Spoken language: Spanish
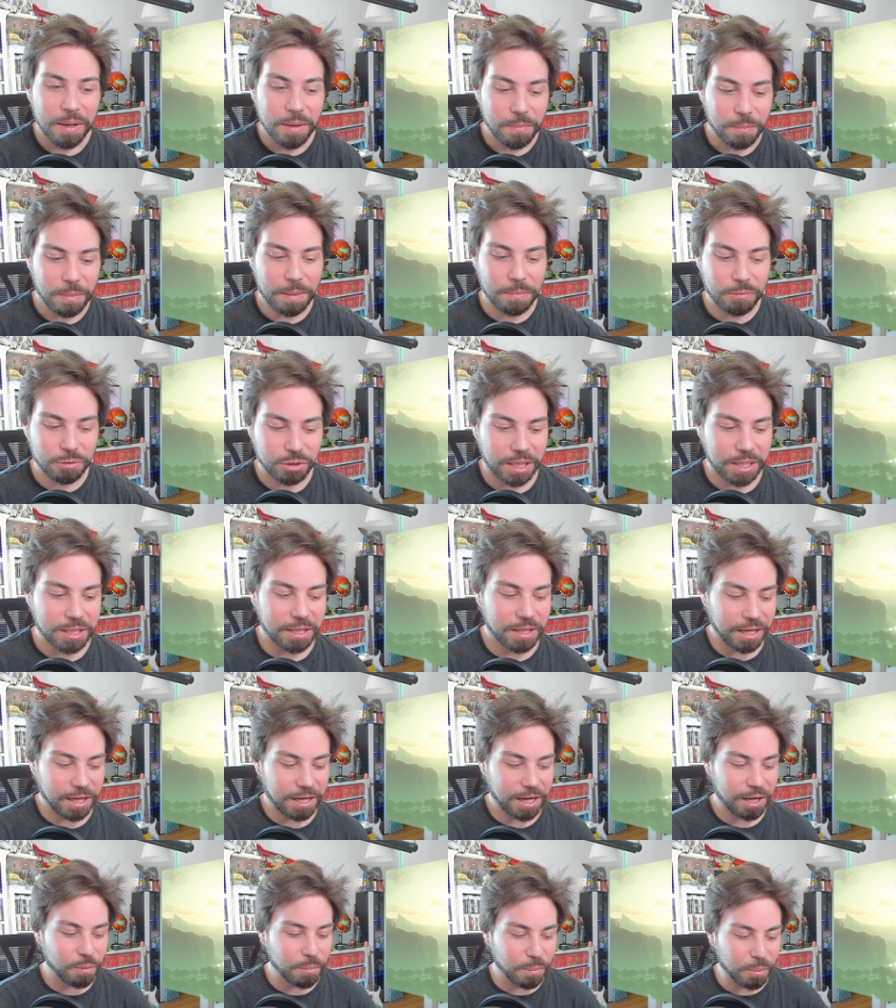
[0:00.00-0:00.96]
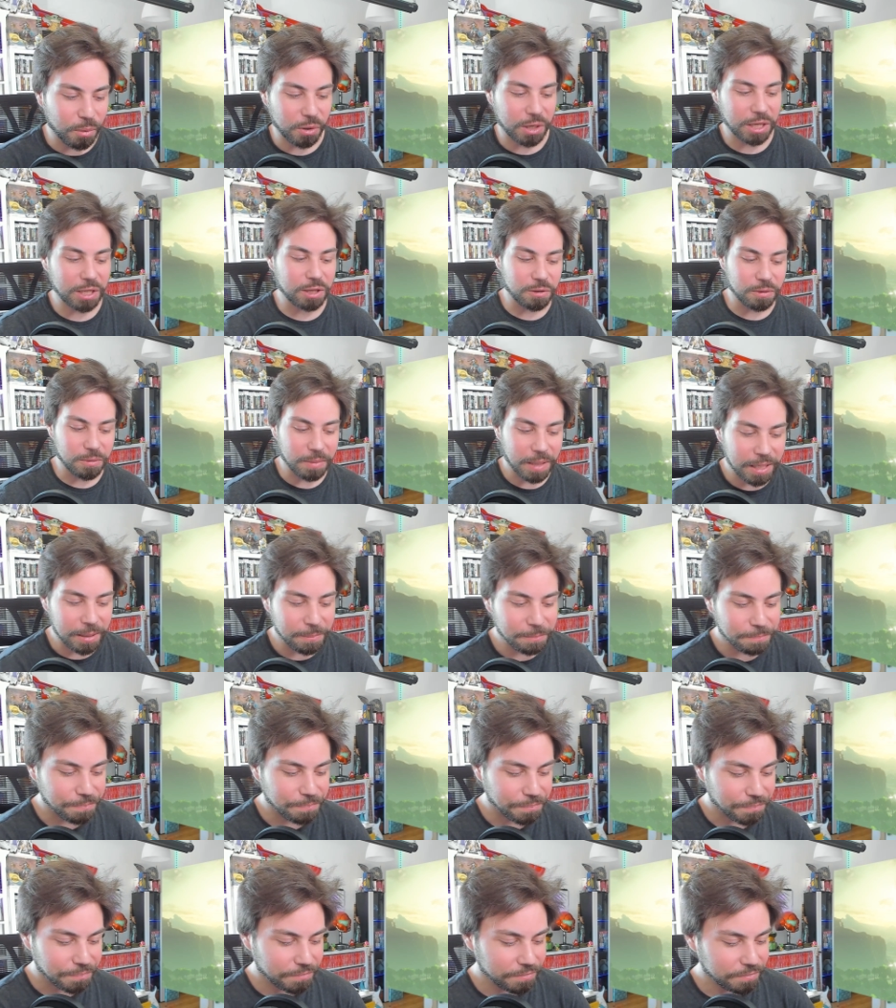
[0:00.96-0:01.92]
vamos a indagar un poquito, ¿vale?
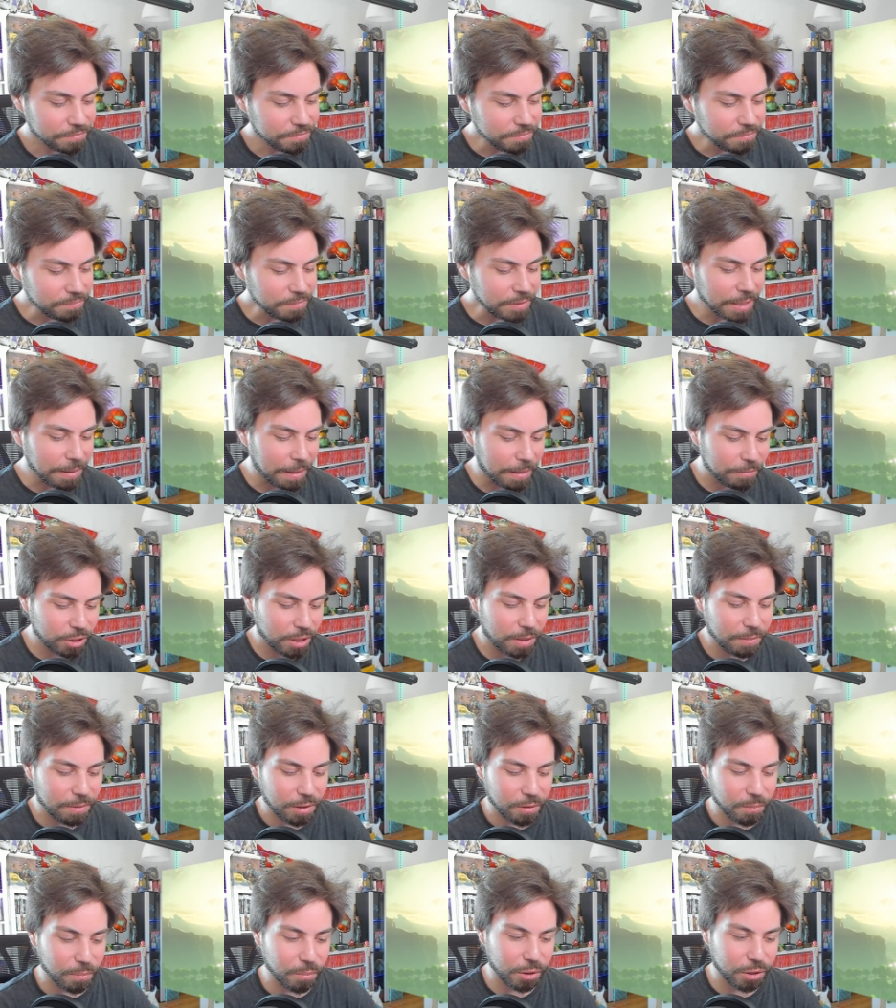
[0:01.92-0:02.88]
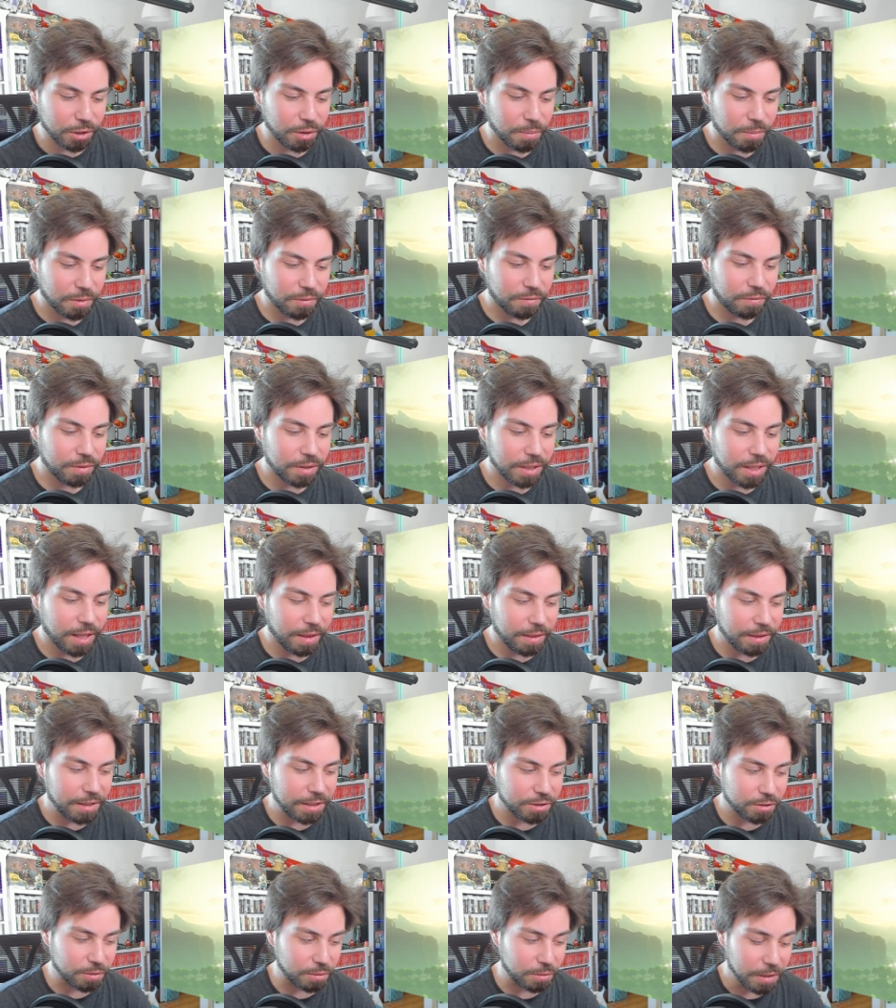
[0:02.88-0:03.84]
Vamos a hablar un poquito en profundidad
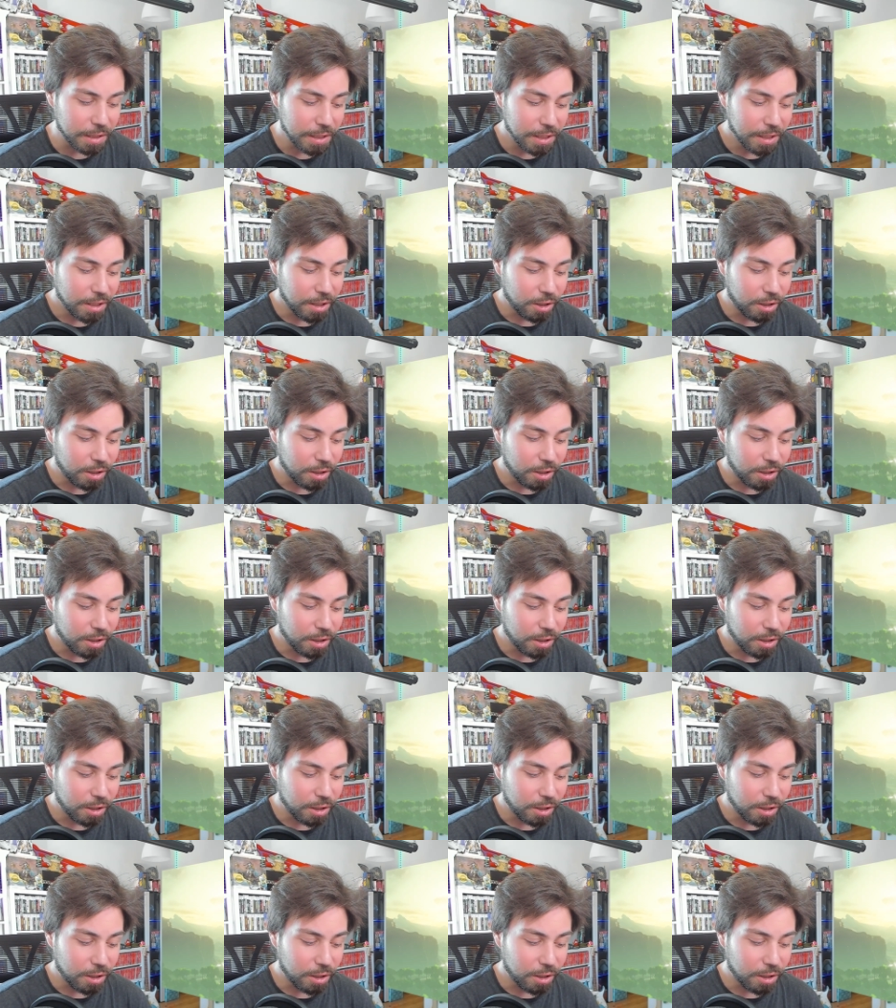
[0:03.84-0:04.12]
de esto.